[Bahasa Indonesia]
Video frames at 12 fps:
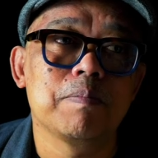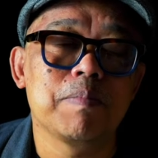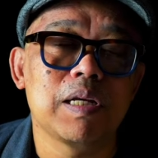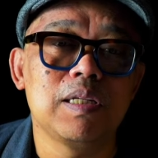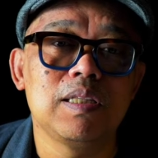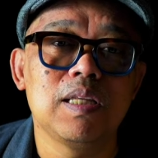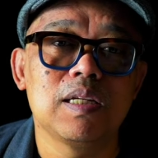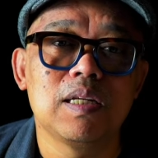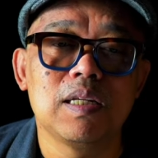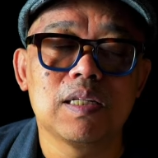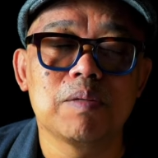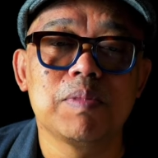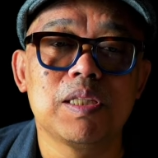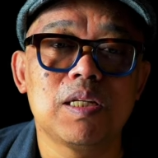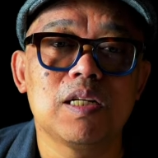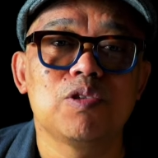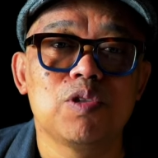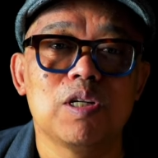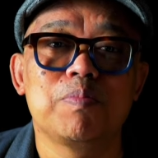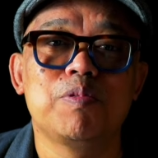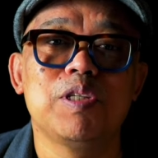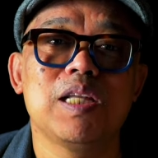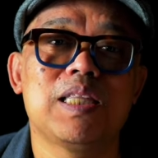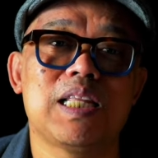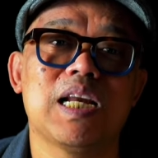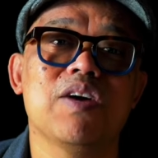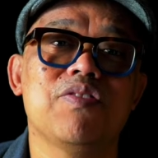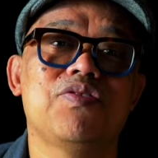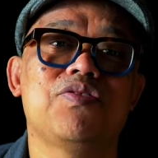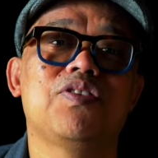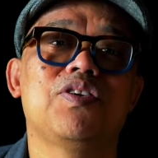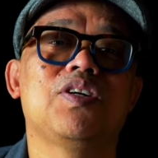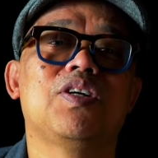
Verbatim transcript: panitia dari kementerian sudah punya draft